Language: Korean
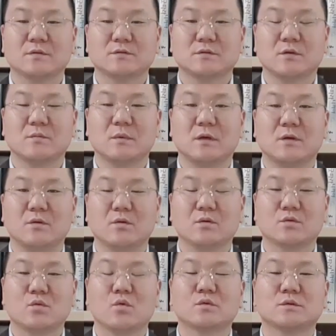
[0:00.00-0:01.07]

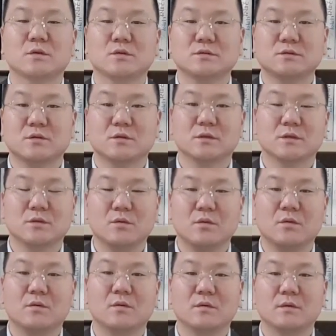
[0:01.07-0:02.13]
정말로
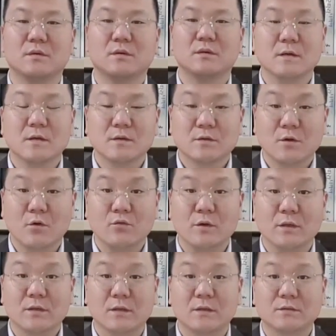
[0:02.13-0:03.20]
독선적이고
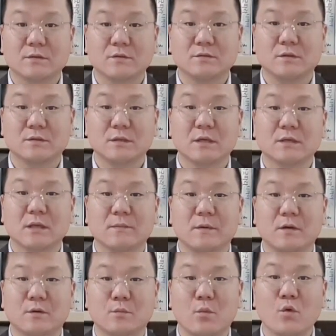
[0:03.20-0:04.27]
경우에 따라서는요,
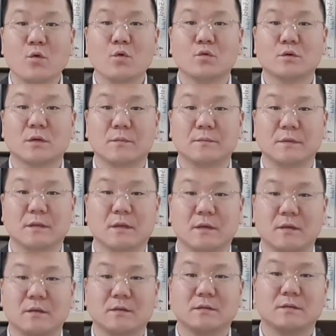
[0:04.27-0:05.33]
상대방을 모욕을
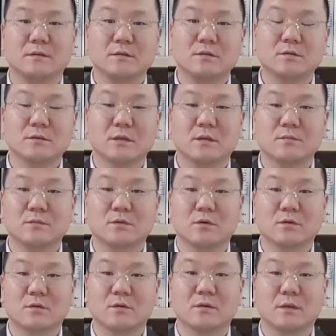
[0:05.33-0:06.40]
합니다. 이런 사람들
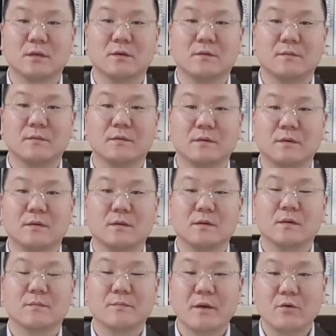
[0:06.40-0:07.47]
어떨까요?
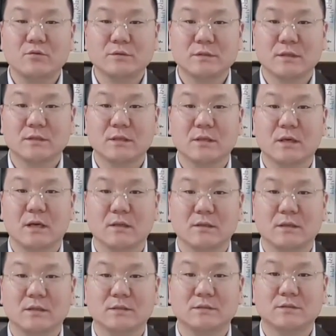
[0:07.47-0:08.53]
배울 자세가 안
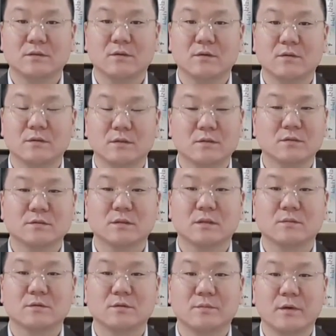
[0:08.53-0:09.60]
돼 있죠. 이런
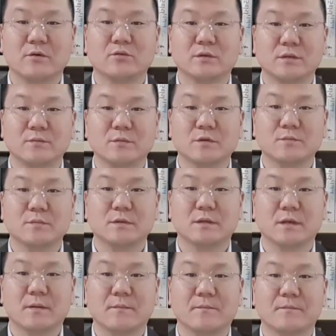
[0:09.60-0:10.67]
사람들 배우기
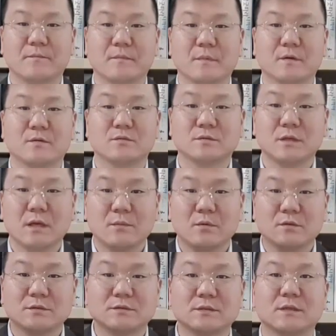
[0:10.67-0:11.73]
힘듭니다. 그리고 세
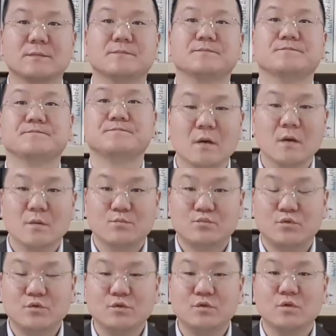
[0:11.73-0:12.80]
번째,
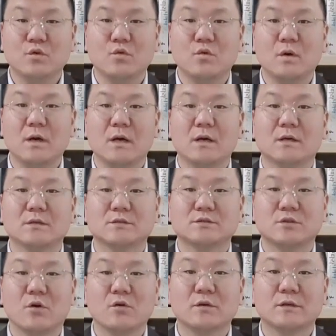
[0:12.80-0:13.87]
분노와
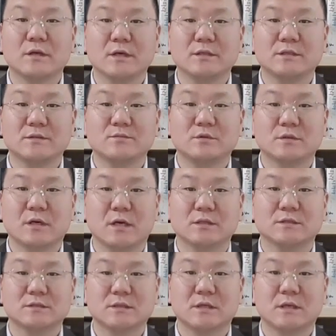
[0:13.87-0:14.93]
적개심을
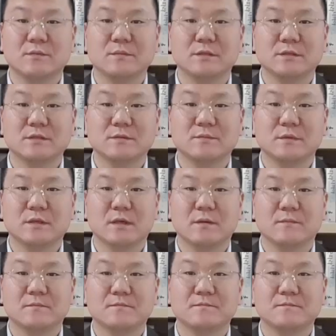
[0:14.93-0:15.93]
가진 사람이 있습니다.